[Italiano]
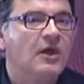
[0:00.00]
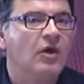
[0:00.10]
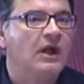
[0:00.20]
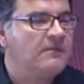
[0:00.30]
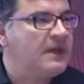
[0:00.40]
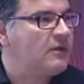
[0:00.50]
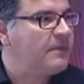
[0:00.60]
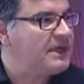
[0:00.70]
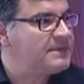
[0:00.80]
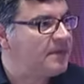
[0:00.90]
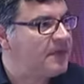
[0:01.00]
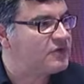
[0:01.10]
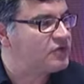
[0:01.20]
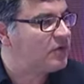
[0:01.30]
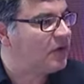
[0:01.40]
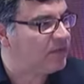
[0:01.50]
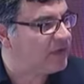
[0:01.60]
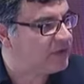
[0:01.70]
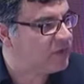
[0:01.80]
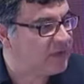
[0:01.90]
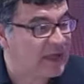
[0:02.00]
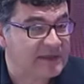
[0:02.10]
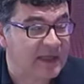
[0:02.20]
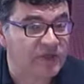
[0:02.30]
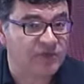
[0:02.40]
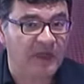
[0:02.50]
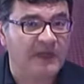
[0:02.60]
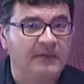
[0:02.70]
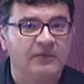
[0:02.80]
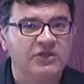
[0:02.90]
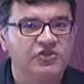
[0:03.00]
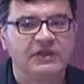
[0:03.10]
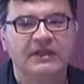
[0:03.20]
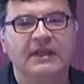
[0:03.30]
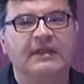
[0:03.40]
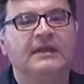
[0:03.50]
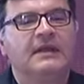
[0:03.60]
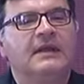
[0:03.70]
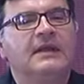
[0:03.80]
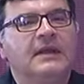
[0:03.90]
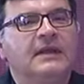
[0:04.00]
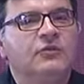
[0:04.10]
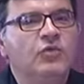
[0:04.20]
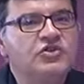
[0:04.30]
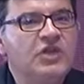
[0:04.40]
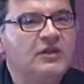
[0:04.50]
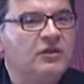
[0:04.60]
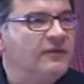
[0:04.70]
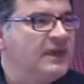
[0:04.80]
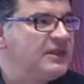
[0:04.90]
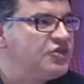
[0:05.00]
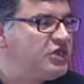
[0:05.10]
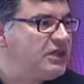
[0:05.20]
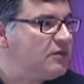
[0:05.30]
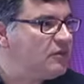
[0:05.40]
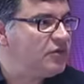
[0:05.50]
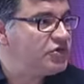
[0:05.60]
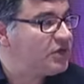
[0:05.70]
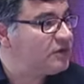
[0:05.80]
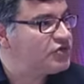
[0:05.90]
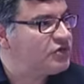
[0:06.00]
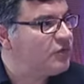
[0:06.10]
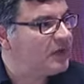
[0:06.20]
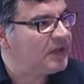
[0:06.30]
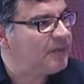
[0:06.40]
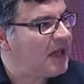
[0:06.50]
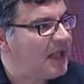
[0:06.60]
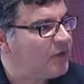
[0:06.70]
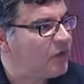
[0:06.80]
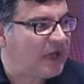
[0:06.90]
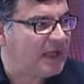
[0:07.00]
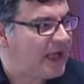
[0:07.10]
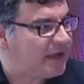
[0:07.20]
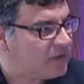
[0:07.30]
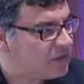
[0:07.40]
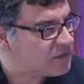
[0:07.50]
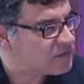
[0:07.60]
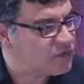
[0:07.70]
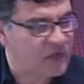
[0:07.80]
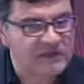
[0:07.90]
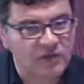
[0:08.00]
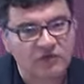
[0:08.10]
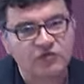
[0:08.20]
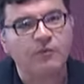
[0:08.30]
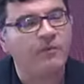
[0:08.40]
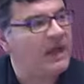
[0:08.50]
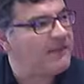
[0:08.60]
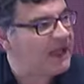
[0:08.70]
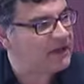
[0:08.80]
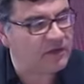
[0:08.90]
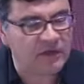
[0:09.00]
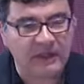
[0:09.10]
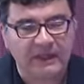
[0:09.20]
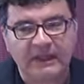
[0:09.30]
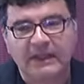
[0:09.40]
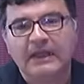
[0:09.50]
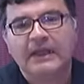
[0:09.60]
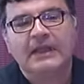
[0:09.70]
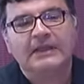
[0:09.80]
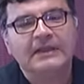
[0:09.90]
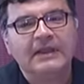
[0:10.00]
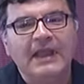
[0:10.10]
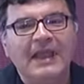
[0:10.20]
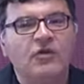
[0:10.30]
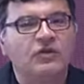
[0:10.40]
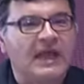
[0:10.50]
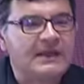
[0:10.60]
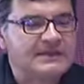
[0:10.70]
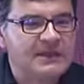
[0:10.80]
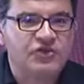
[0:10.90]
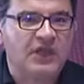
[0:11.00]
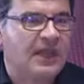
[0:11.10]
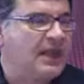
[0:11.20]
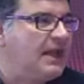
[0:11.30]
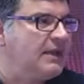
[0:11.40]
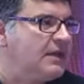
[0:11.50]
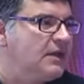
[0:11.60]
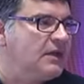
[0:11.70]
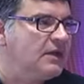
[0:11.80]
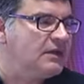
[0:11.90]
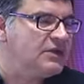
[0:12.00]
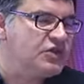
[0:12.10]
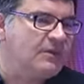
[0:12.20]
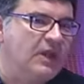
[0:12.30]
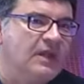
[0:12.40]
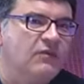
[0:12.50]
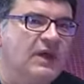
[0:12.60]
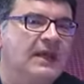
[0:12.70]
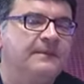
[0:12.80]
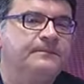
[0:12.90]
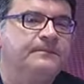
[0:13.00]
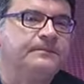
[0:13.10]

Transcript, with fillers: o almeno per risparmiarci quello per il 2016. Parliamo di circa 225-250 mila euro ad anno, questo supplemento di, di, di ecotassa, cioè che la, il, diciamo, è una